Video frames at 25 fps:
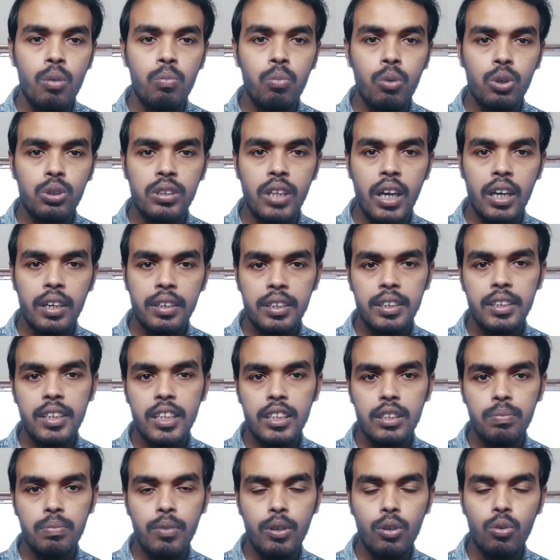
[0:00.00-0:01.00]
वो थर्टी
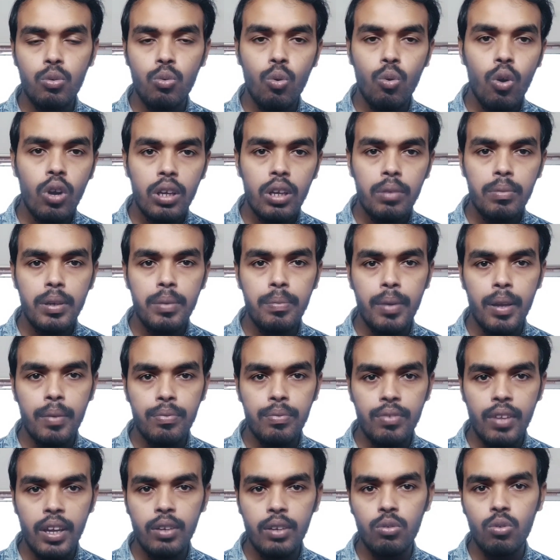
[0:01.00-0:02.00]
डेज़ में कोई भी
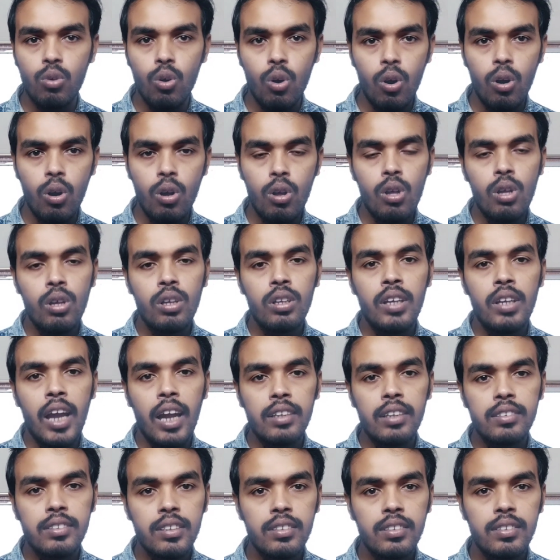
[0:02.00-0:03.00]
वेबसाइट को
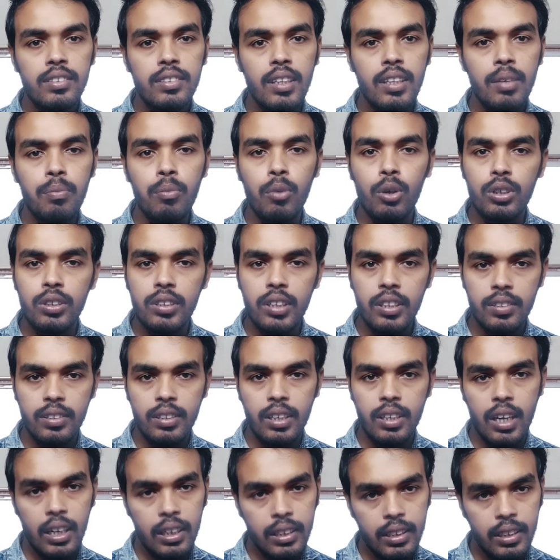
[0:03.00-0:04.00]
एडसेंस से मोनिटाइज
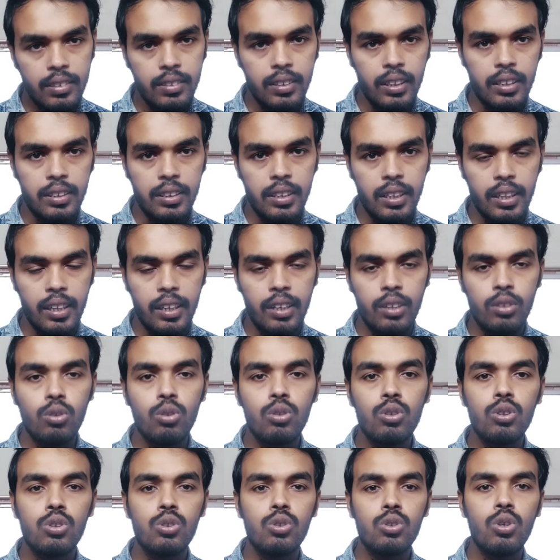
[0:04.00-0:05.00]
कर दे सकते हैं
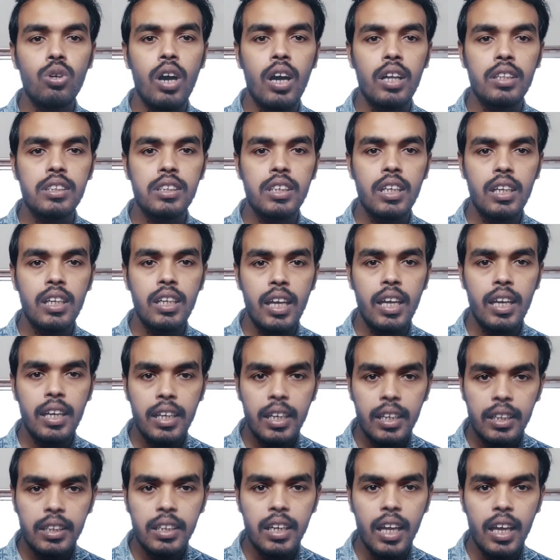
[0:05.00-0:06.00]
तो दोस्तों आज के लिए
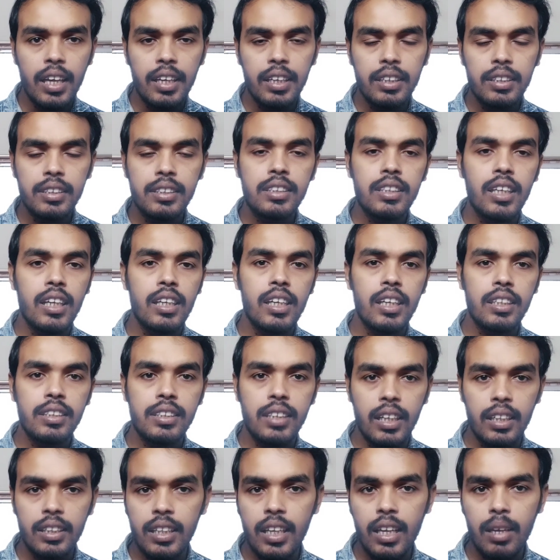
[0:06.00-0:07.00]
इतना ही चलिए
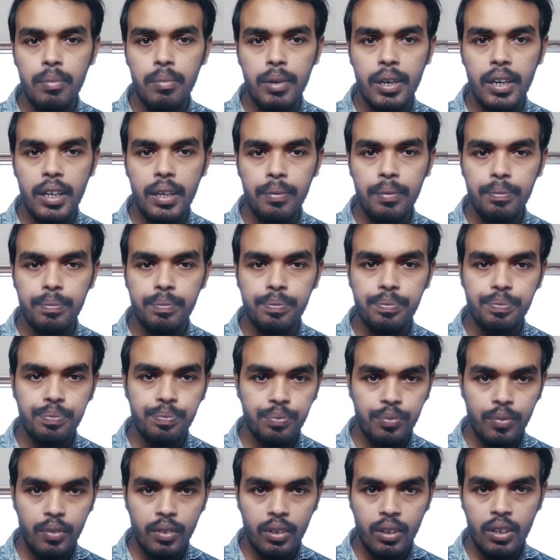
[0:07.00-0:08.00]
चलते हैं मेरे
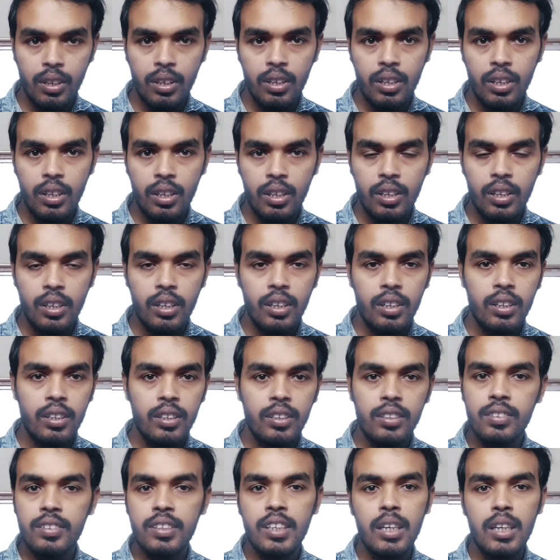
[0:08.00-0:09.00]

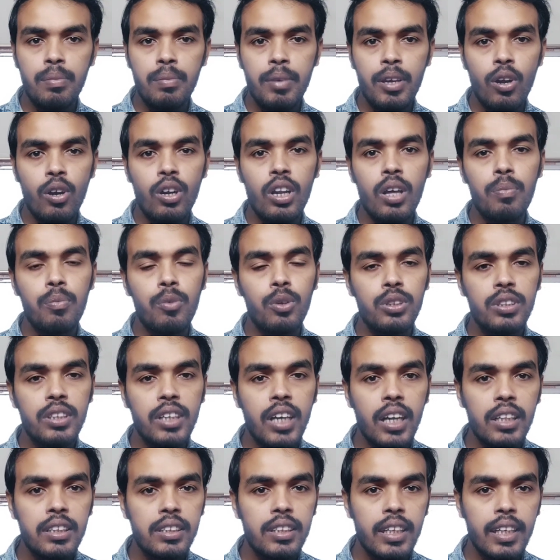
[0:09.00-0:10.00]
स्क्रीन में और आपको
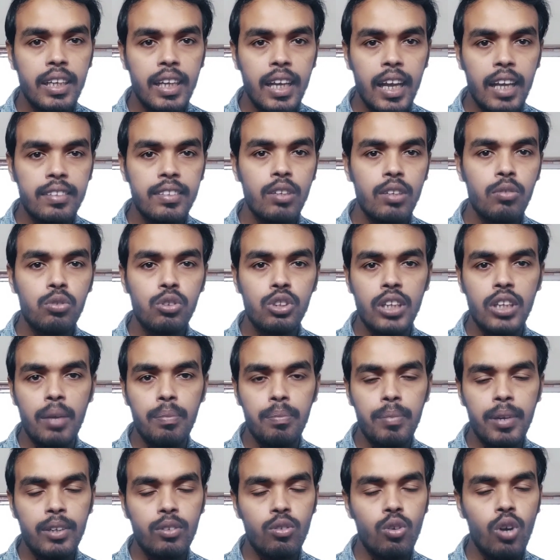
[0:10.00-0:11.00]
दिखा देते हैं कैसे उस
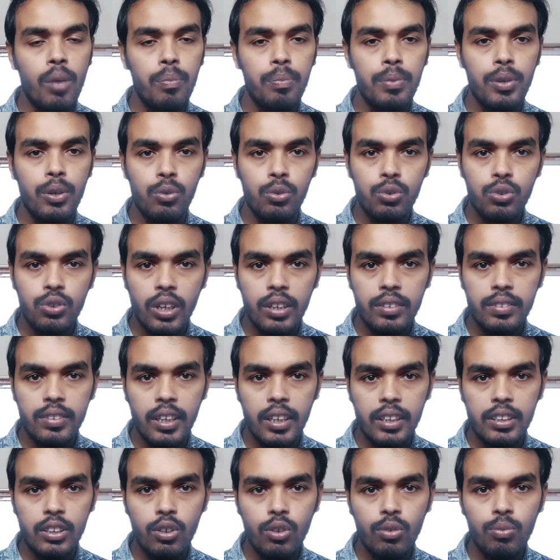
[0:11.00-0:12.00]
टैंपलेट को आप यूज़ कर
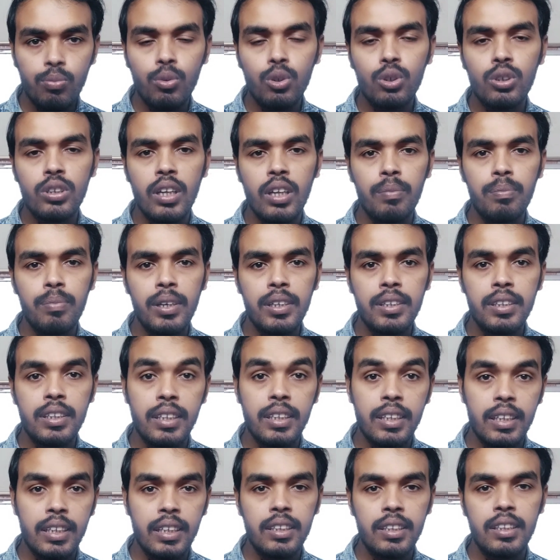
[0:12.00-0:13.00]
सकते हो वो टैंपलेट
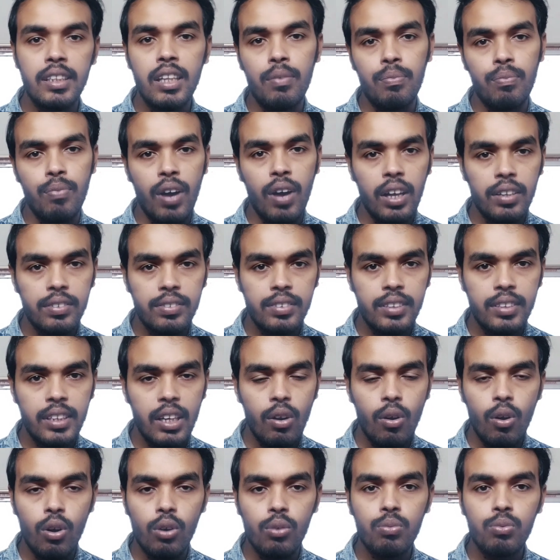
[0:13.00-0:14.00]
कितना फास्ट है
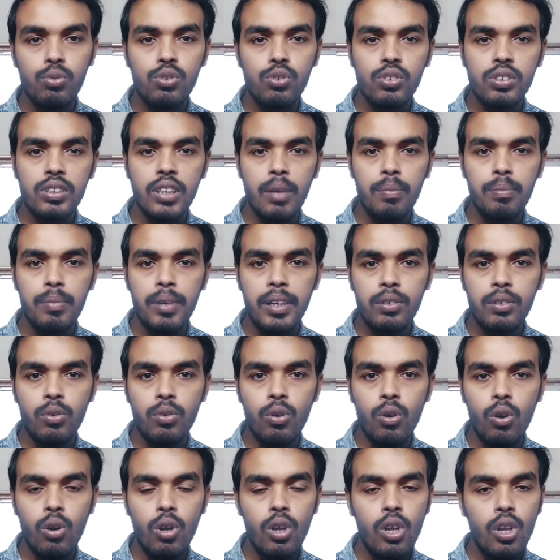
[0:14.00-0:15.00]
और उस टैंपलेट
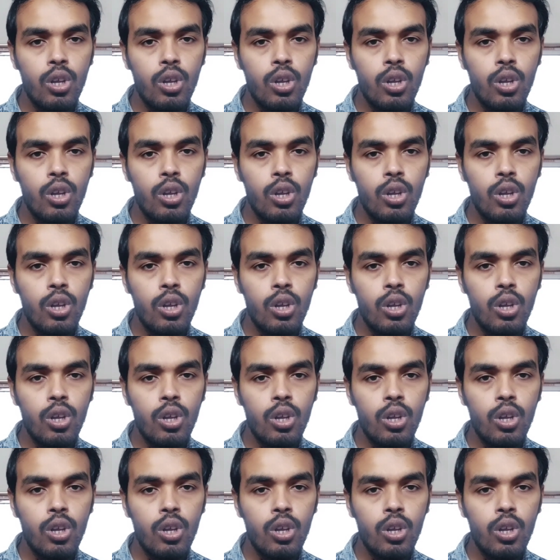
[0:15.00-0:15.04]
को